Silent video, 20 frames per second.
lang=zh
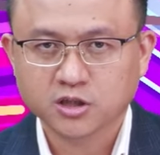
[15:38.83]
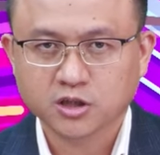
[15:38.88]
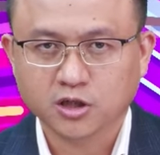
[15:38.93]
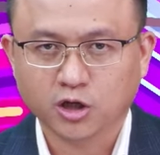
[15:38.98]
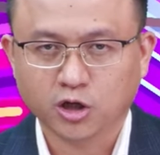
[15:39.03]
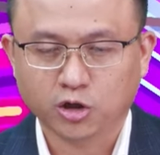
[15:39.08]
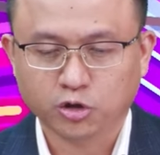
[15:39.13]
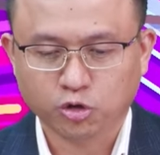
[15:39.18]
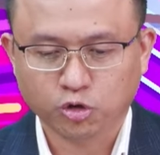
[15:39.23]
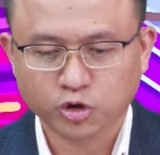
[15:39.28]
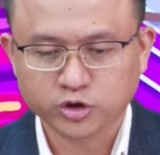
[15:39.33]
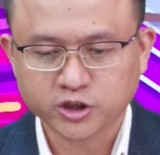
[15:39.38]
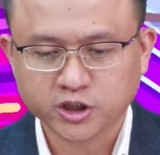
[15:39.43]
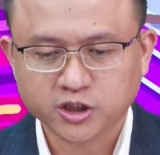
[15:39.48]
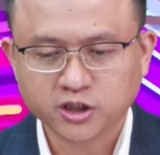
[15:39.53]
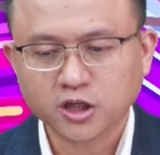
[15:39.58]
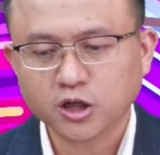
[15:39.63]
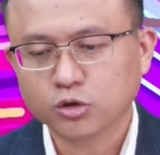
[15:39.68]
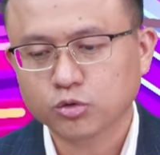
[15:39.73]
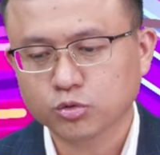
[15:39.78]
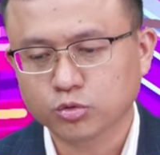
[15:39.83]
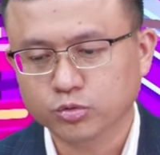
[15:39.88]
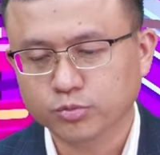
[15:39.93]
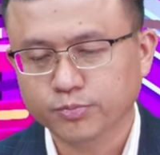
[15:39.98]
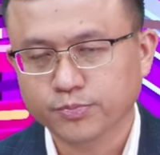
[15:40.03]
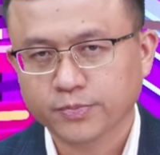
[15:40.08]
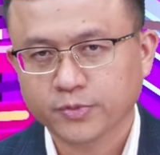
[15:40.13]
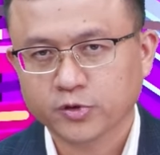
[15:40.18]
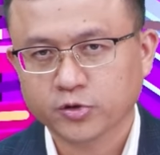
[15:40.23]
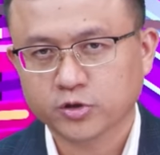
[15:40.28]
呃，有一些个股
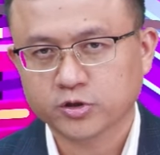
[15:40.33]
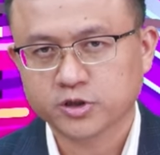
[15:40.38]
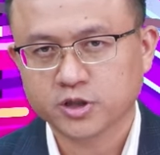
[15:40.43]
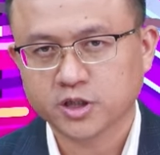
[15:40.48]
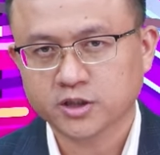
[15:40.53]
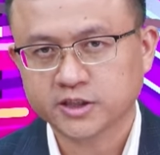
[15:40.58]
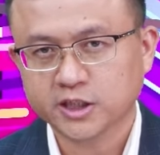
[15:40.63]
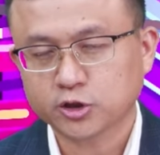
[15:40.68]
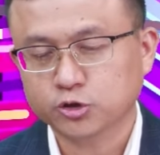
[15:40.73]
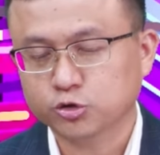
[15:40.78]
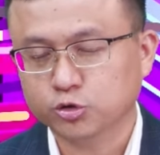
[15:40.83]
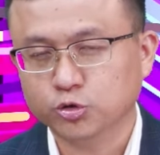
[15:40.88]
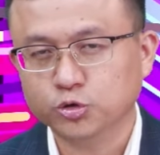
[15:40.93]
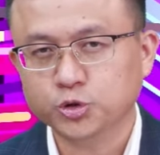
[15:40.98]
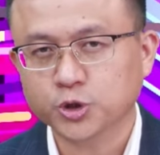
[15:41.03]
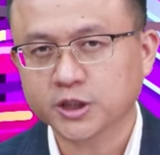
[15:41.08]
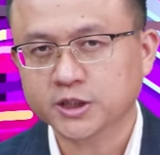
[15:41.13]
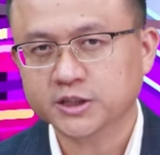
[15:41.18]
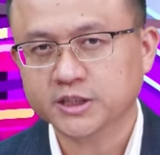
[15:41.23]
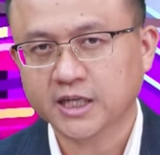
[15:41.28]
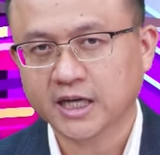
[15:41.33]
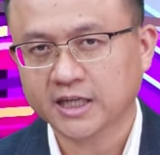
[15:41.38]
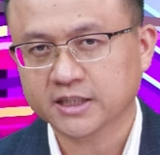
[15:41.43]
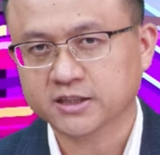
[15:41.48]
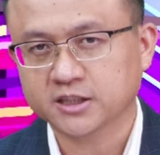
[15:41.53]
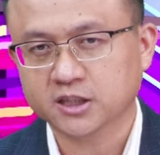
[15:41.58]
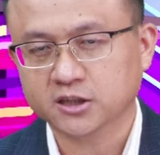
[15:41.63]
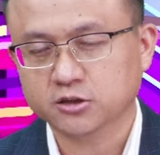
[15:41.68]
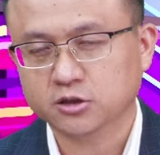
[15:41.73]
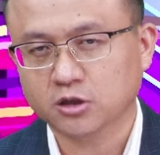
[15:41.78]
就是呢，在除权洗行
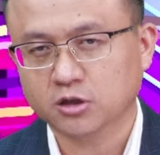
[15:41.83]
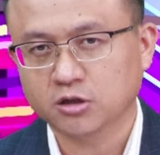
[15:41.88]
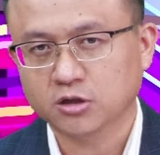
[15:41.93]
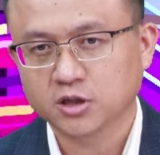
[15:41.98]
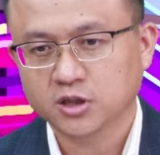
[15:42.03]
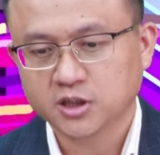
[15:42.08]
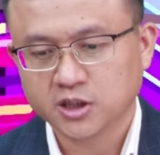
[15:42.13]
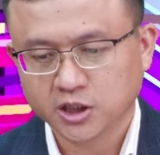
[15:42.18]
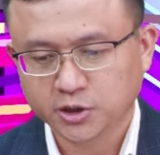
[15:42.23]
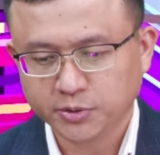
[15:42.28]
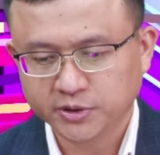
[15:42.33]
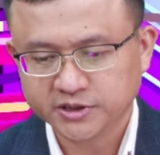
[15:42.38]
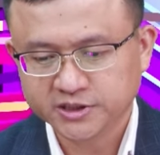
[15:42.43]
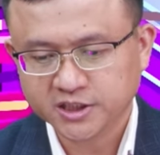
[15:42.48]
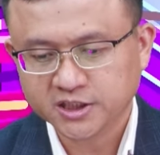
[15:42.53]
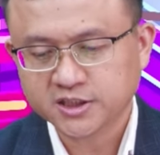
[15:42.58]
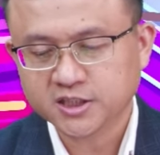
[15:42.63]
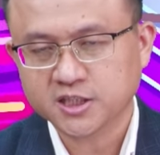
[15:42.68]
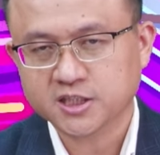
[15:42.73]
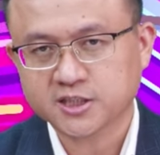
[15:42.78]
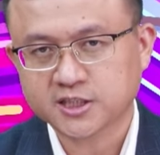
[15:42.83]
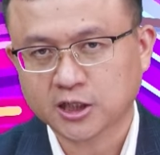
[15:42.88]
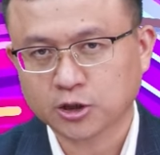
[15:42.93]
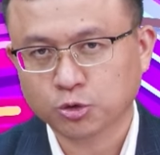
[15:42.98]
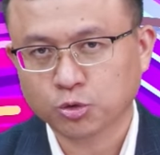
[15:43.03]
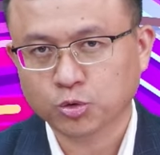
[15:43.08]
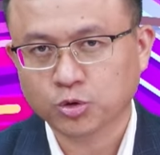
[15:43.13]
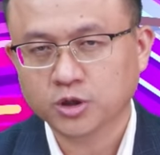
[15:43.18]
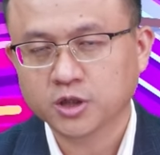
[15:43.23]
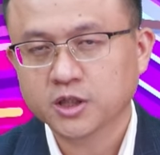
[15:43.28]
前的时候，因为先前涨
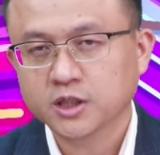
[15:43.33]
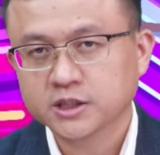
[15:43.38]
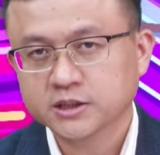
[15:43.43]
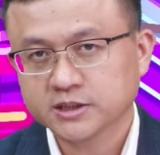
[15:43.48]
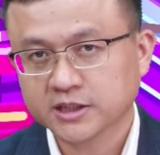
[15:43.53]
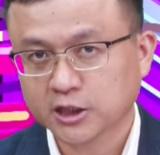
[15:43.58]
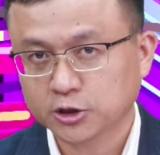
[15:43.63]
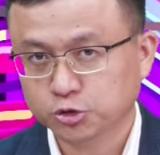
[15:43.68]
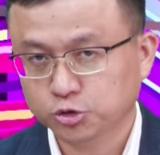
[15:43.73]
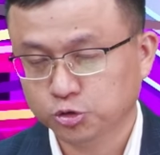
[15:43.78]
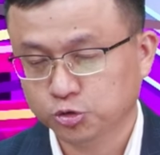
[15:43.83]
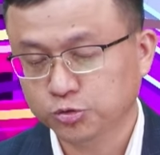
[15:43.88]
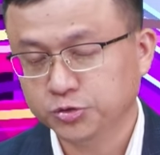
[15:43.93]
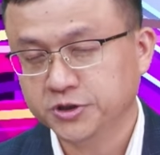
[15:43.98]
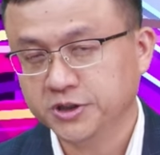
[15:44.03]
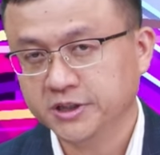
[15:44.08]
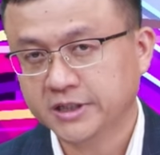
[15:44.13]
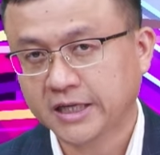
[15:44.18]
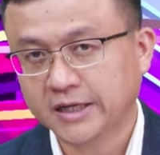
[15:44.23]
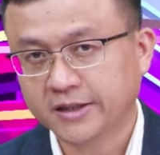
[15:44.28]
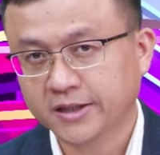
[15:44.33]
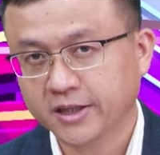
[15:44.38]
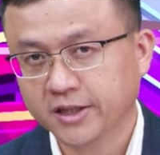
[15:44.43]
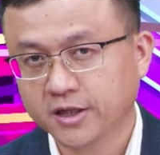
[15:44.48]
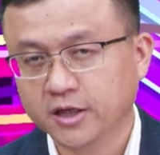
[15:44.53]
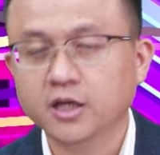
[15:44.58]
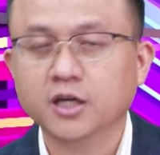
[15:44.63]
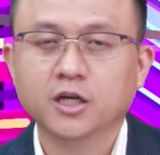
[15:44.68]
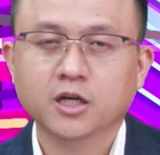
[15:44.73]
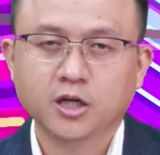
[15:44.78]
多，在除息当天
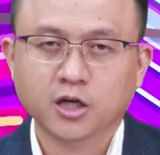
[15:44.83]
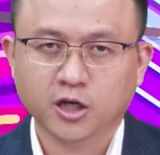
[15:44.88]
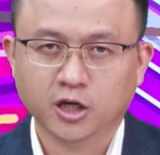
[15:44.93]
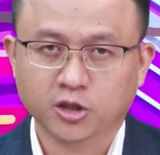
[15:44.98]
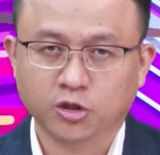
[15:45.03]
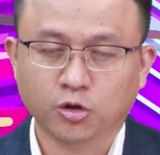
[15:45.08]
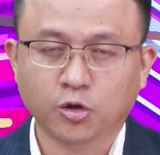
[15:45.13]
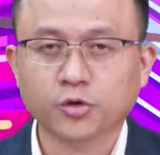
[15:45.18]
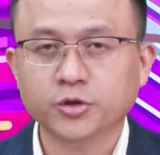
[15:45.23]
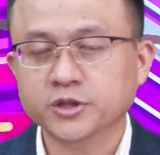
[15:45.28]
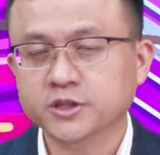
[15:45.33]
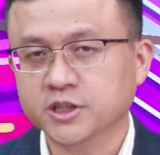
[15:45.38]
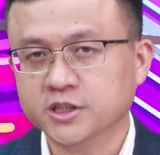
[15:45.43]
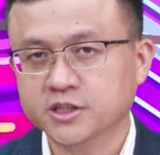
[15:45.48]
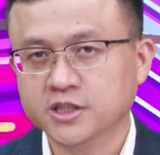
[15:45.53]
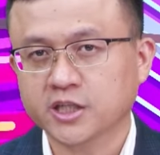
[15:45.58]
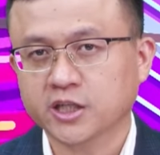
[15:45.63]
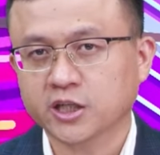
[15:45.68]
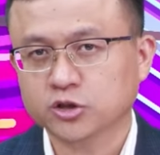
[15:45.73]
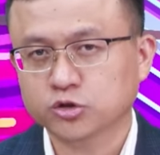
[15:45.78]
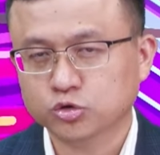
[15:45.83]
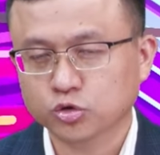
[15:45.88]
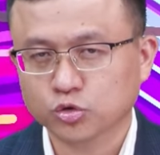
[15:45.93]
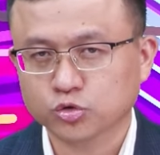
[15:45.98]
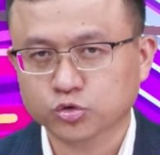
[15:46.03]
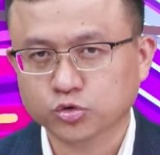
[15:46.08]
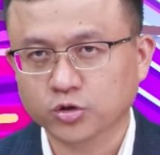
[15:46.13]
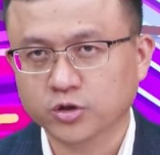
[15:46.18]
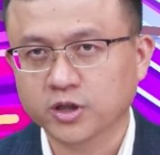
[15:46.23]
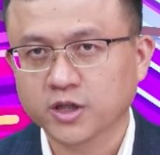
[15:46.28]
呢，很容易呈现一个重
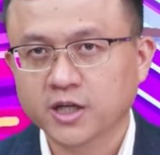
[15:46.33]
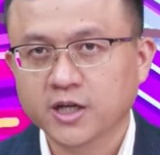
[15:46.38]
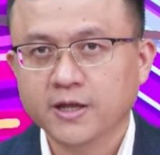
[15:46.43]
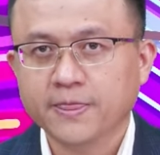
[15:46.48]
挫。